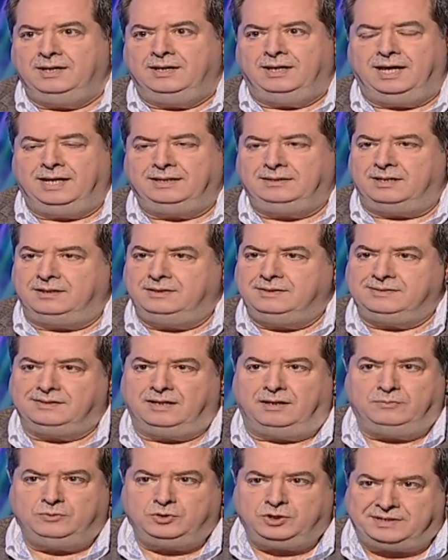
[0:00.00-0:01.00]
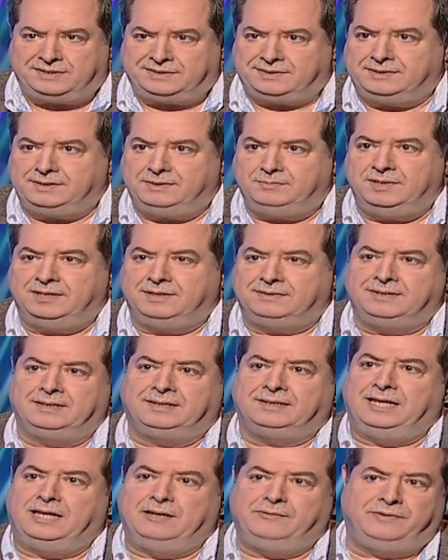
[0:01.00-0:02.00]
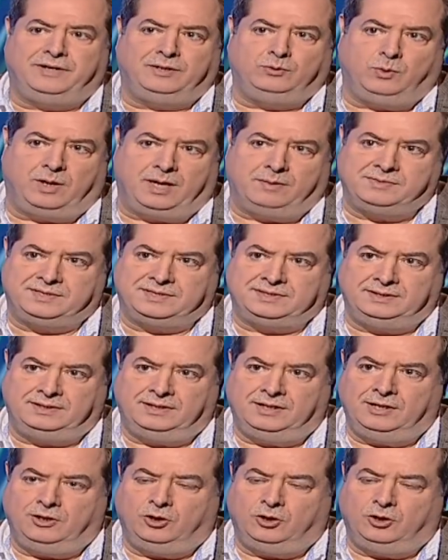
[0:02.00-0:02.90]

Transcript: هذا النظام جسي من سنه 2005